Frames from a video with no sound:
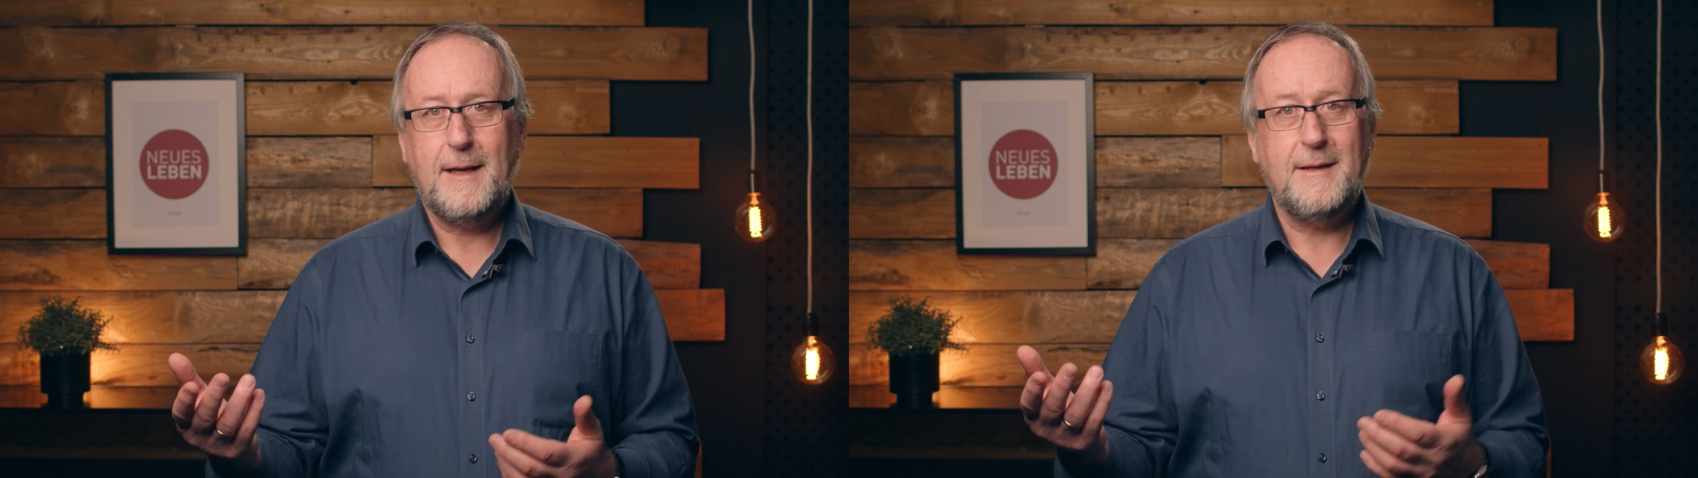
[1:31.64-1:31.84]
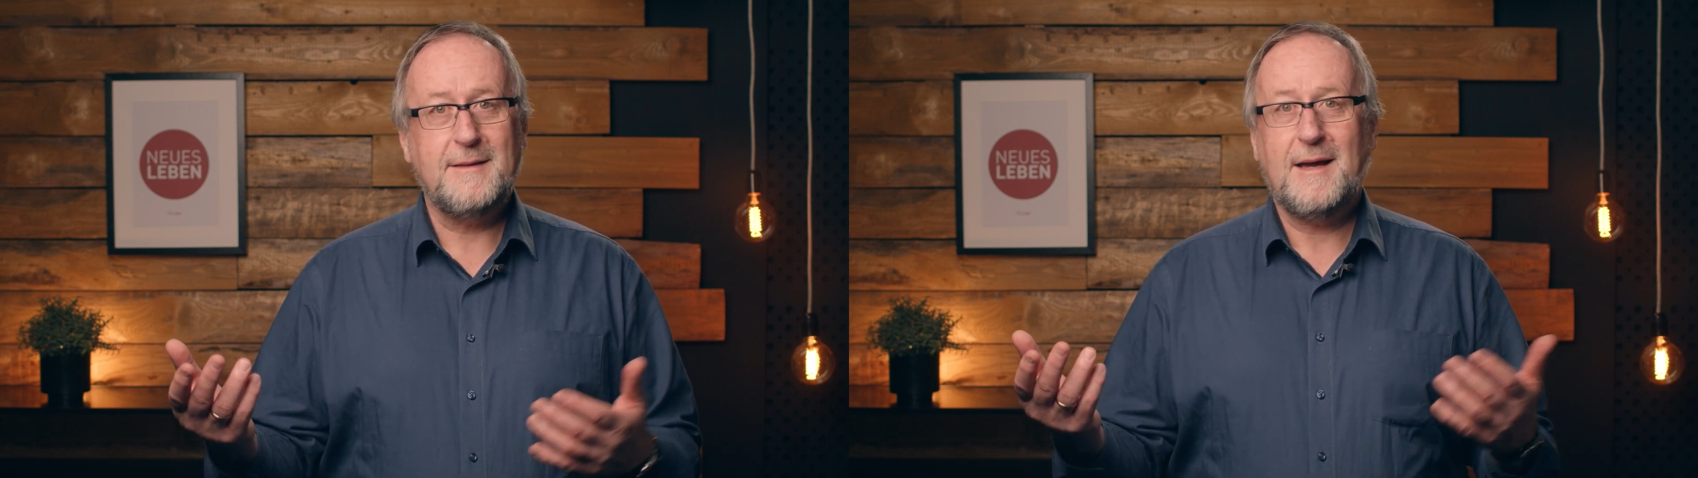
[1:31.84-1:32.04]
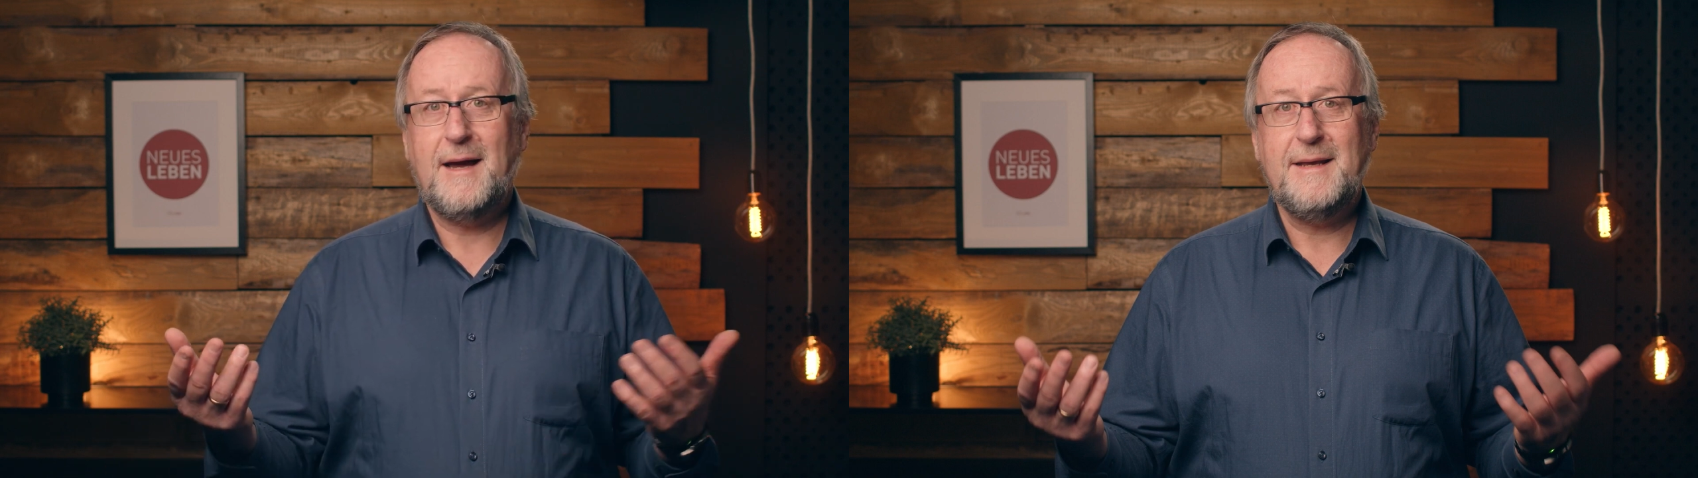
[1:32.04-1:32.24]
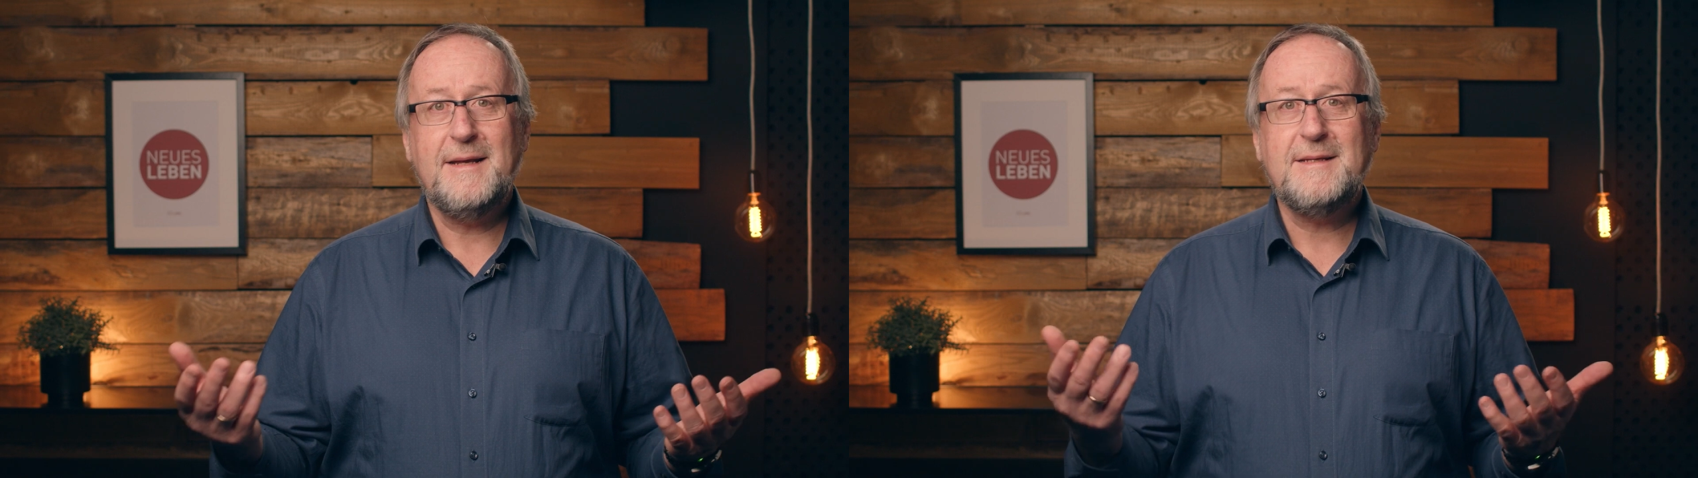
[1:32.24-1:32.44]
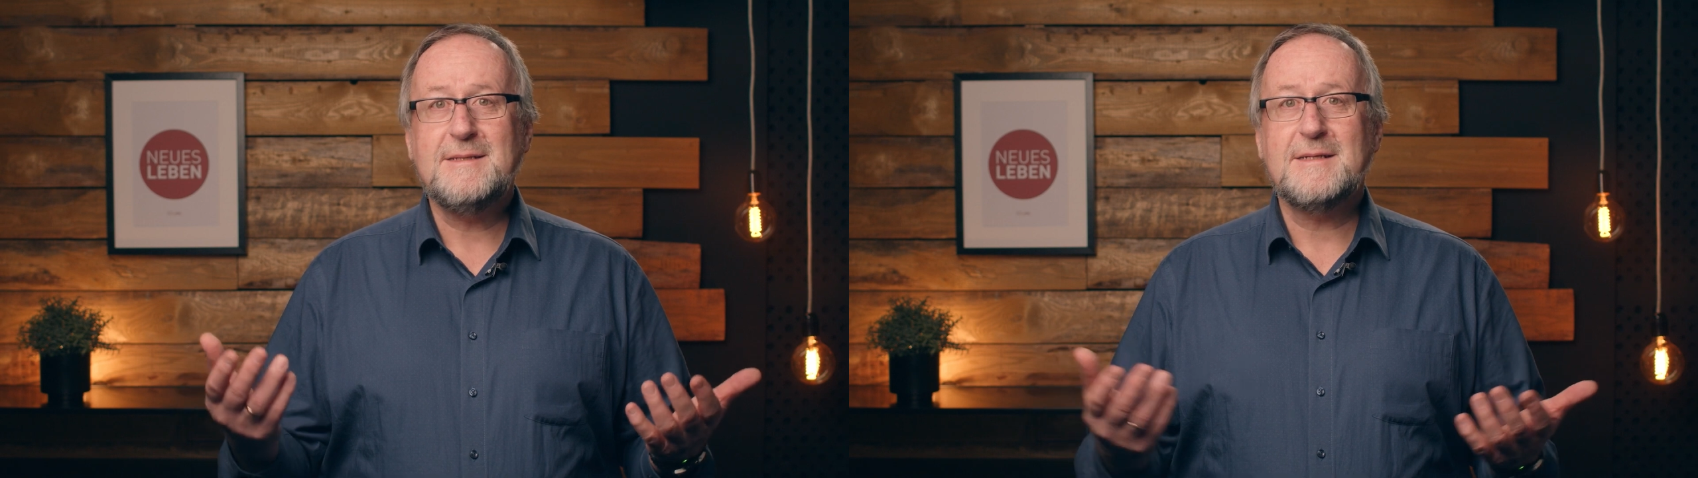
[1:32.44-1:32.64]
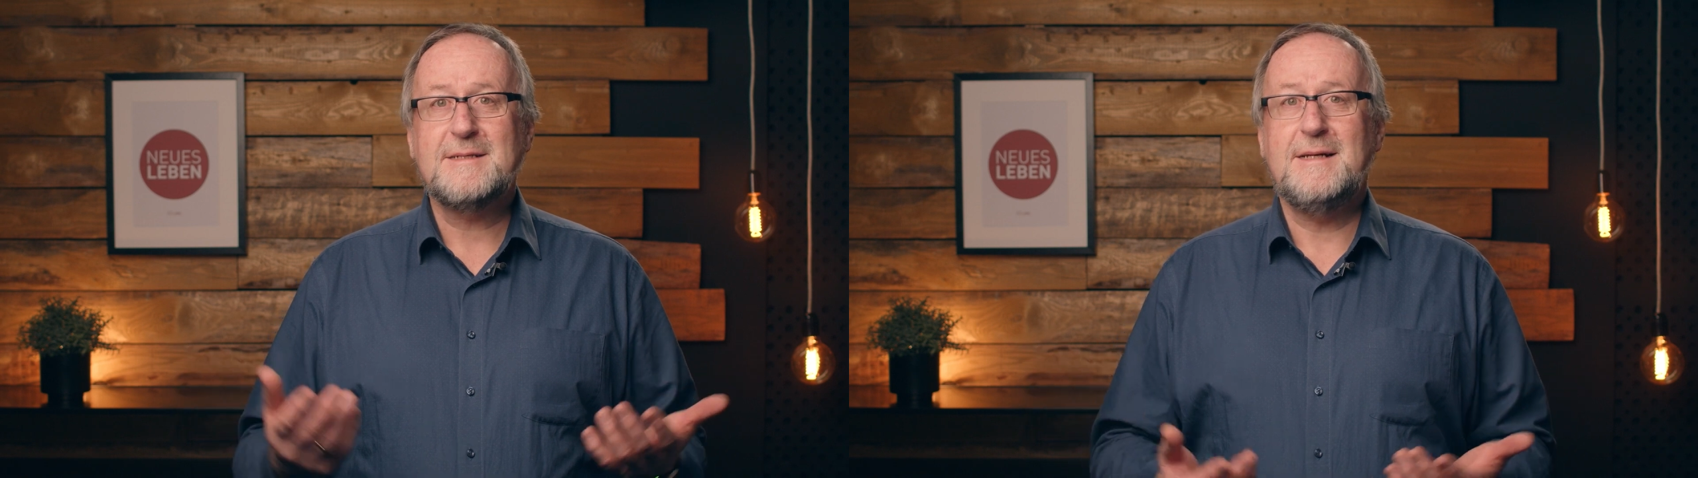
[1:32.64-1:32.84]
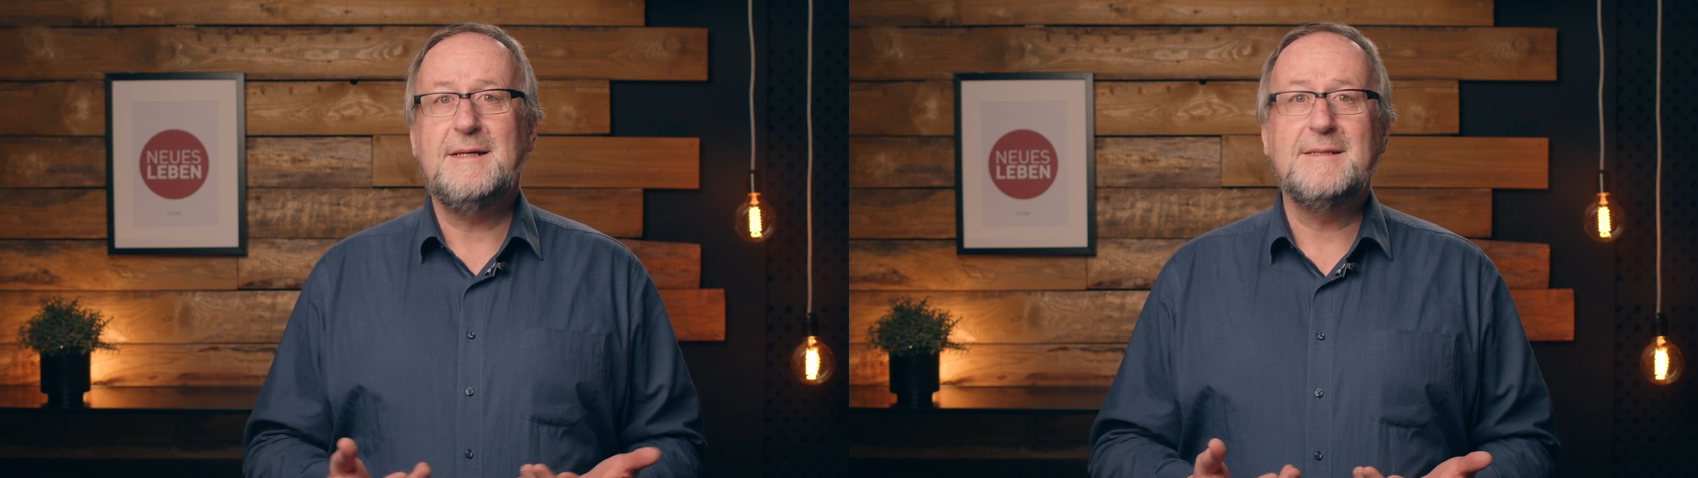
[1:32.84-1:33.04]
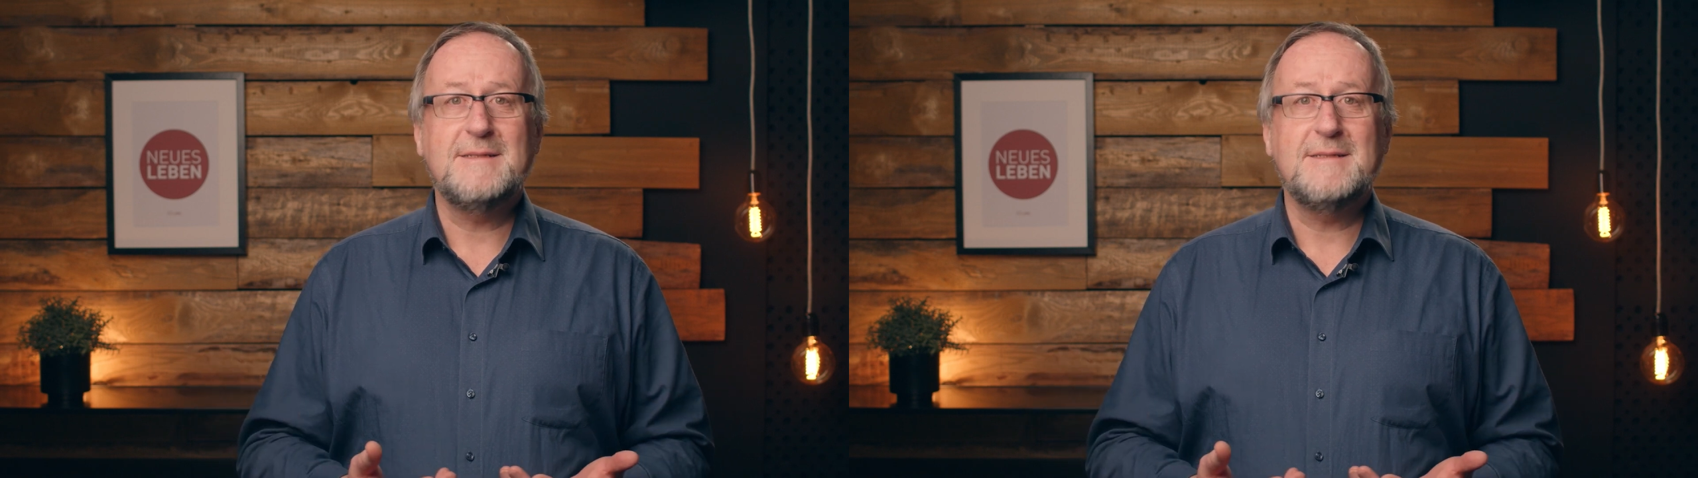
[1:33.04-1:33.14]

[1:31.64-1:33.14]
An keiner dieser Stellen